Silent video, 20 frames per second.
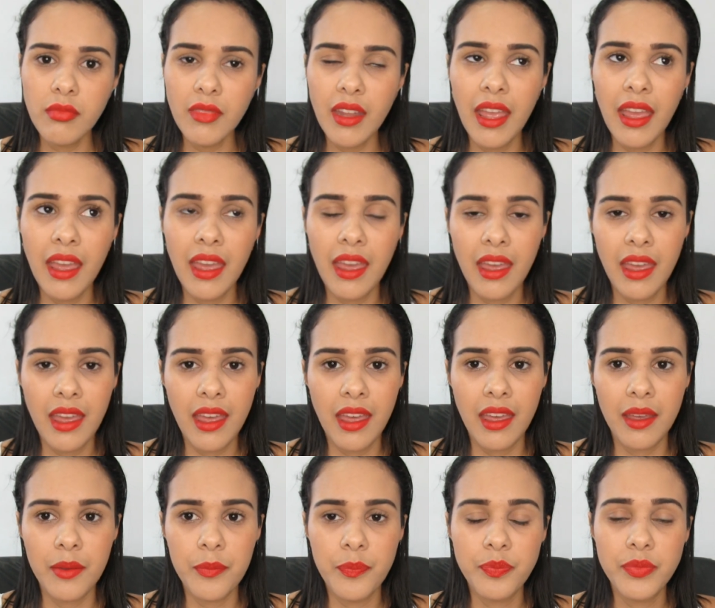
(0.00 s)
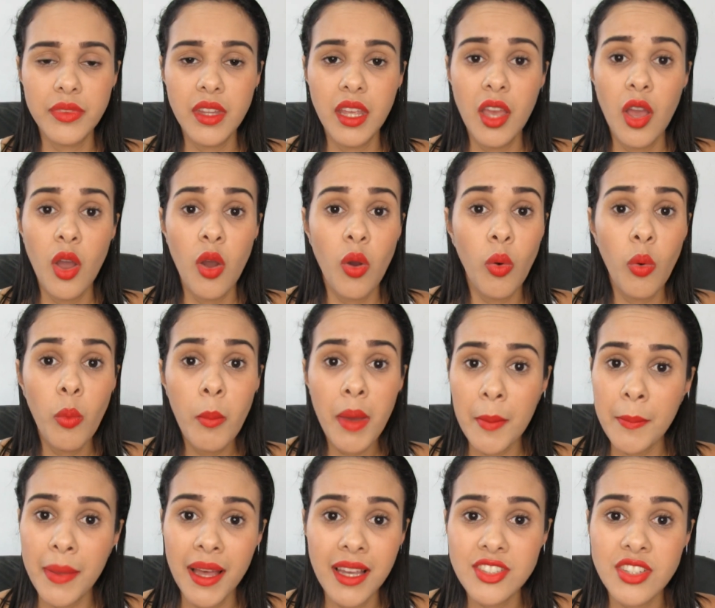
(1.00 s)
é, o
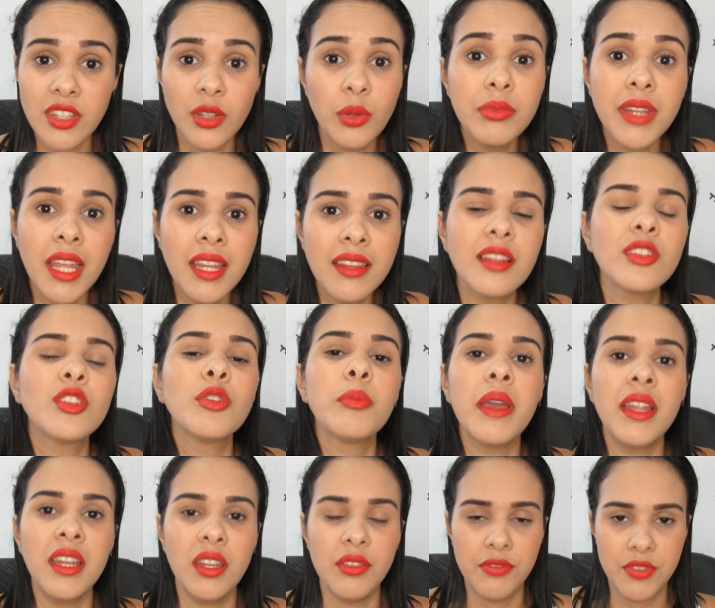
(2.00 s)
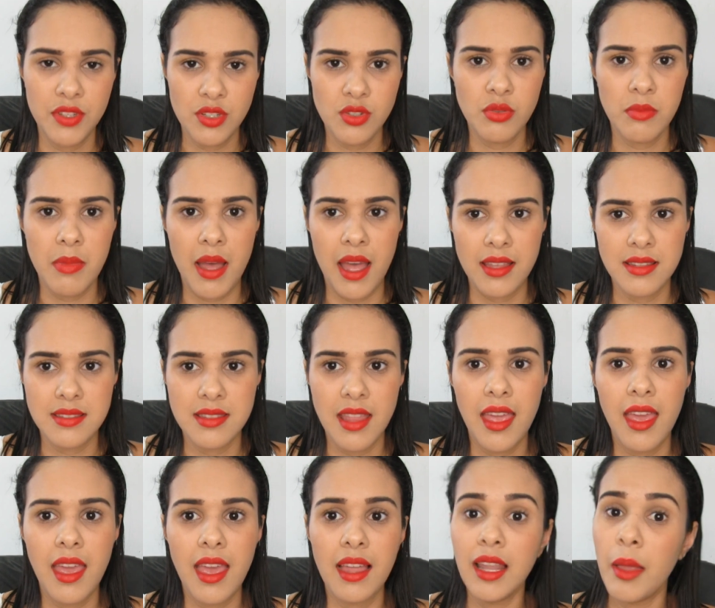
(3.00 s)
mamar já não tem tanto benefício mais,
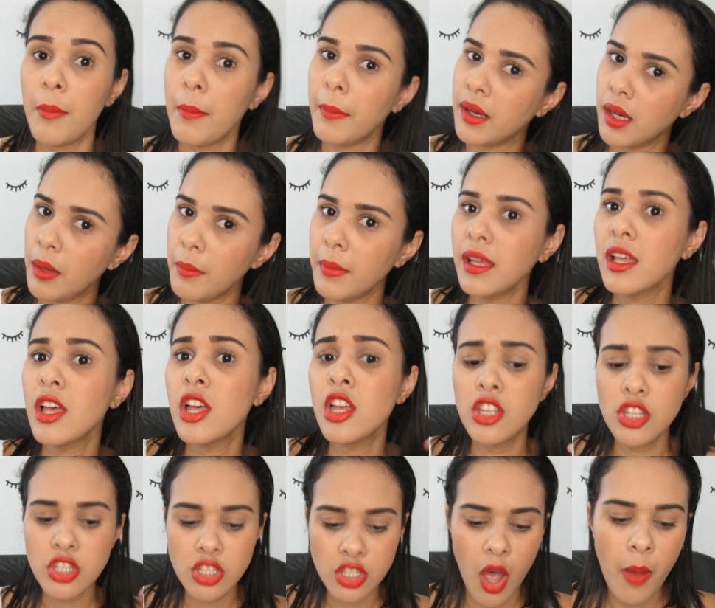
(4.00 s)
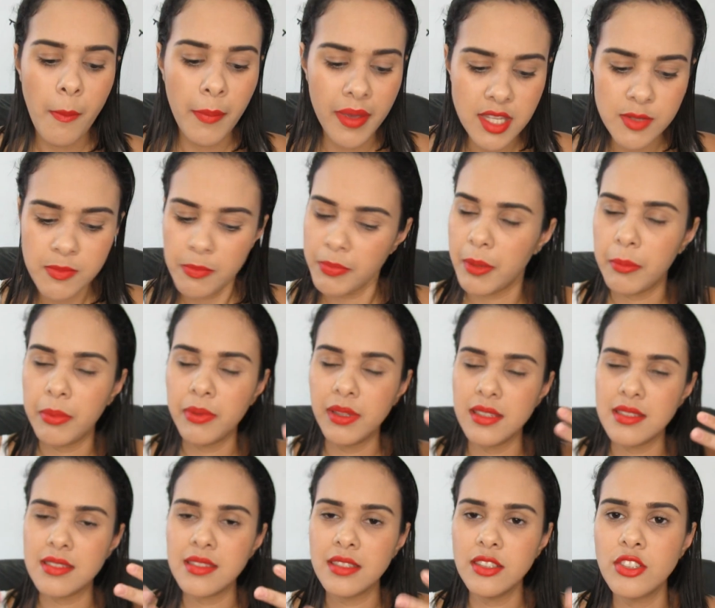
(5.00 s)
né? Ela mama só mesmo para
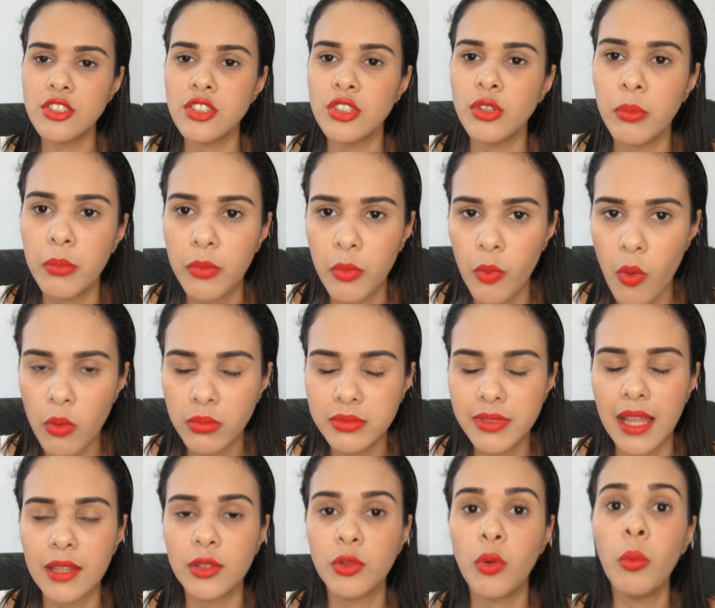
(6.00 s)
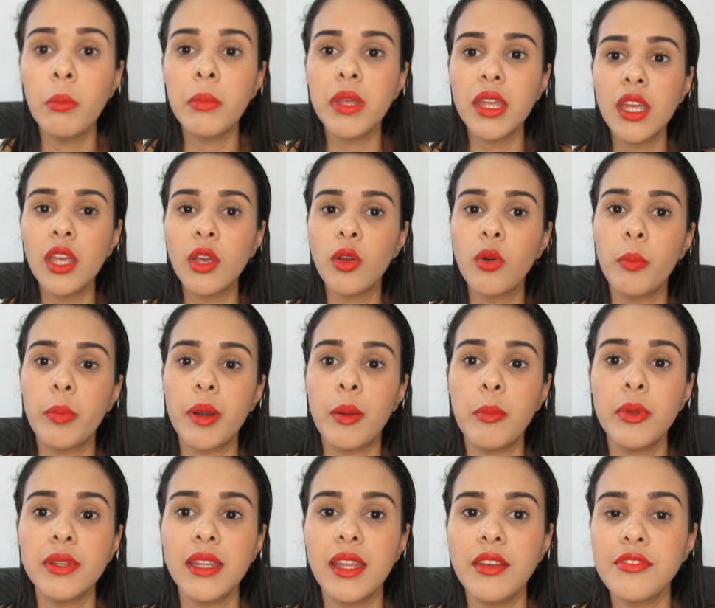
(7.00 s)
poder sentir o meu contato comigo, para
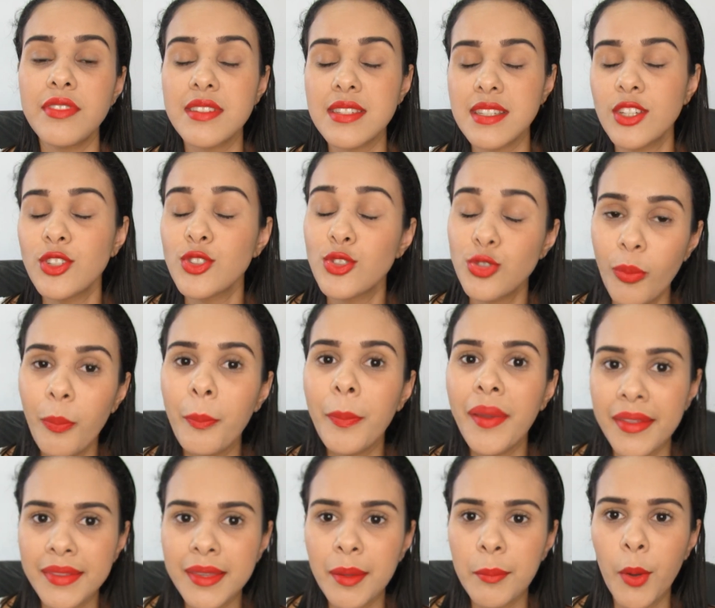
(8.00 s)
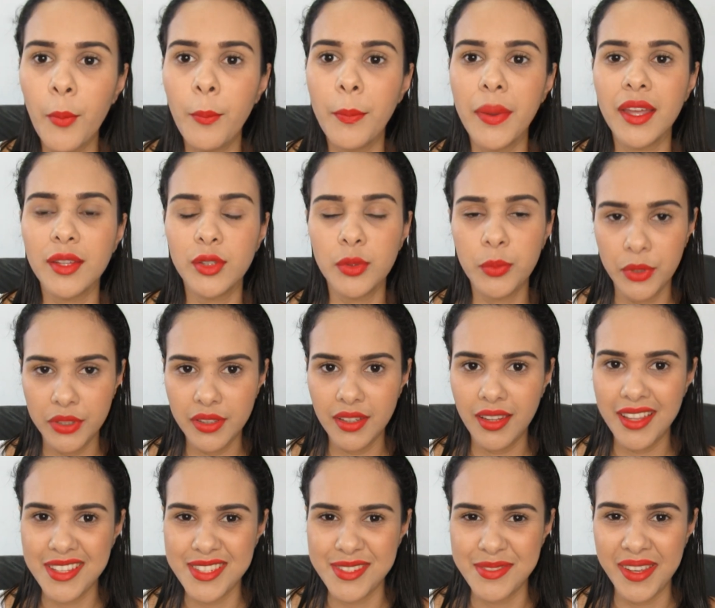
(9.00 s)
poder fazer de chupeta o meu peito muitas
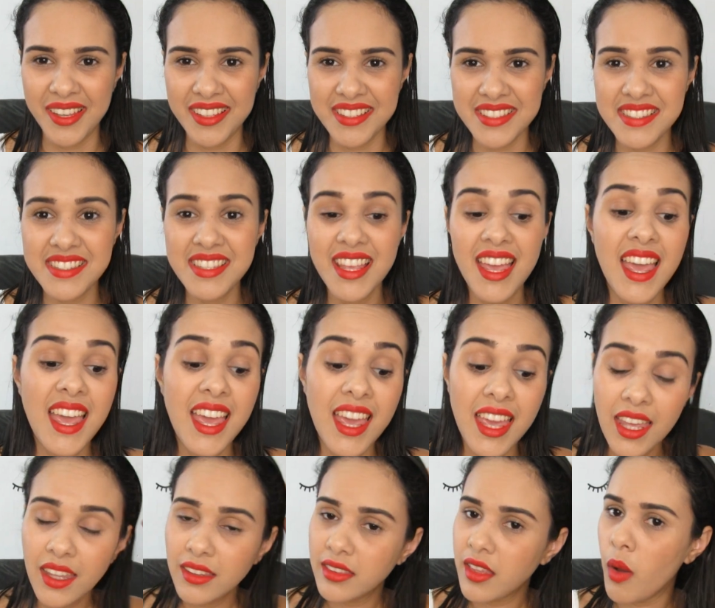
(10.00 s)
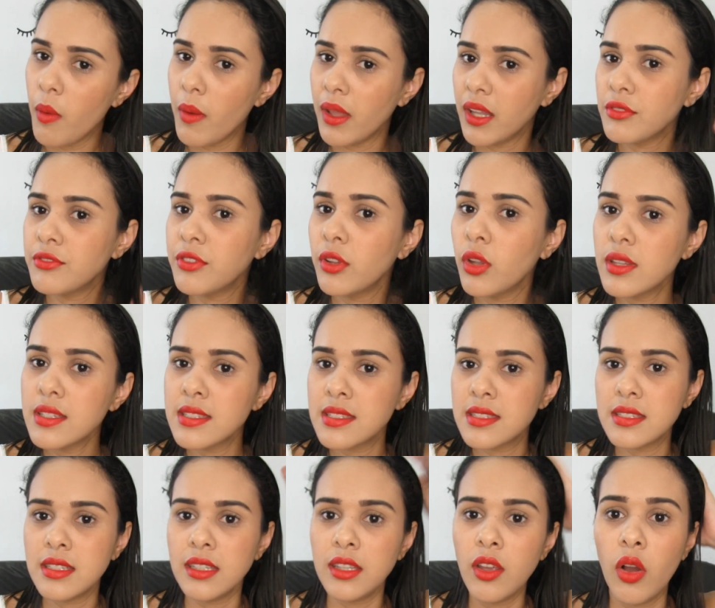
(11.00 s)
das vezes. Então ela falou
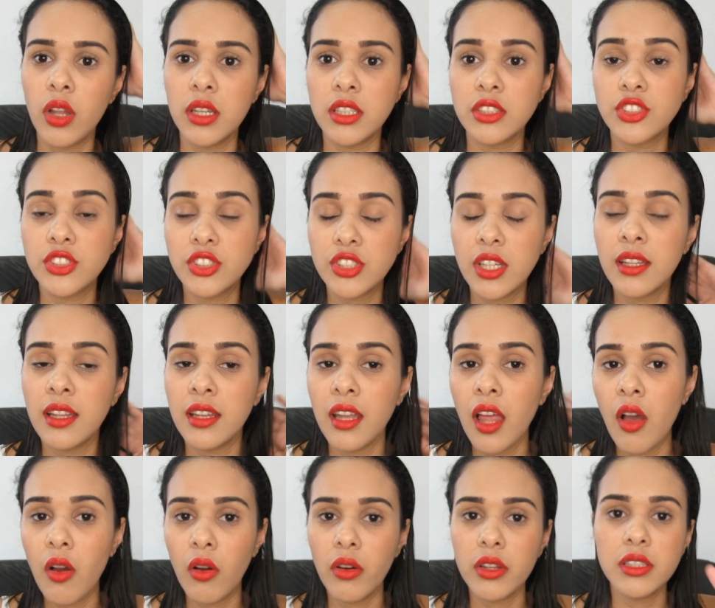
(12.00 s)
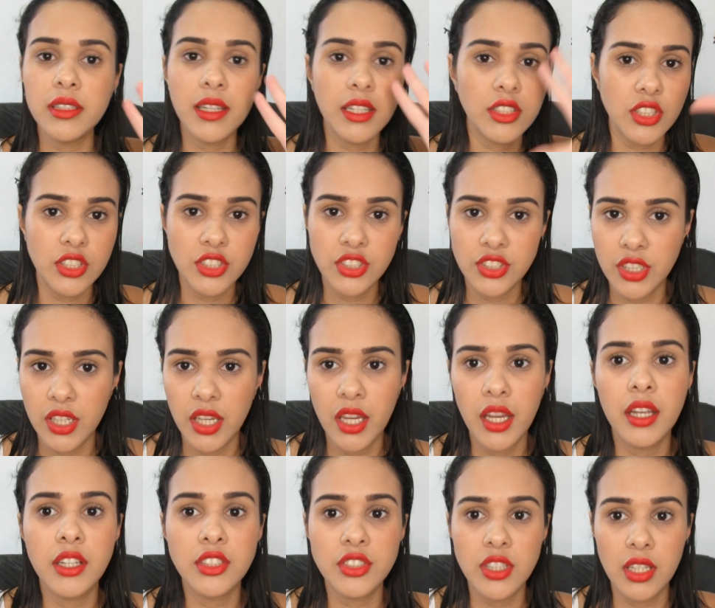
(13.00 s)
assim: olha, acho que já tá na hora, né? Já
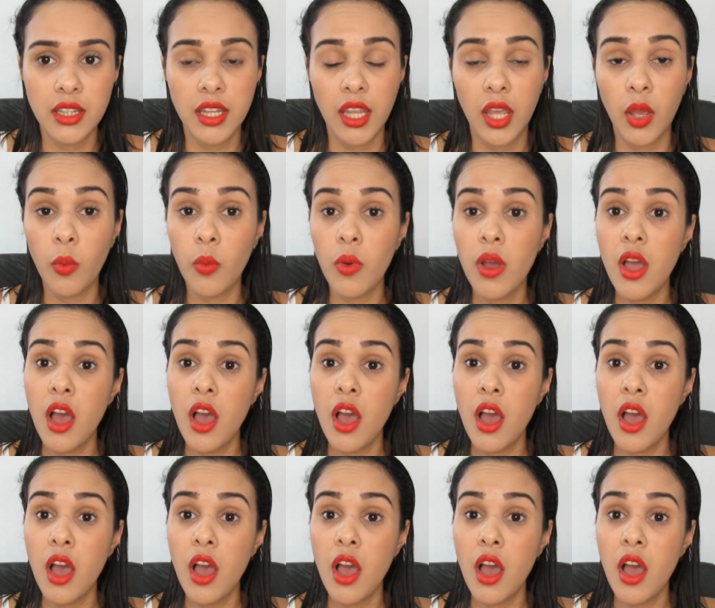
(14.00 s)
chega, já deu.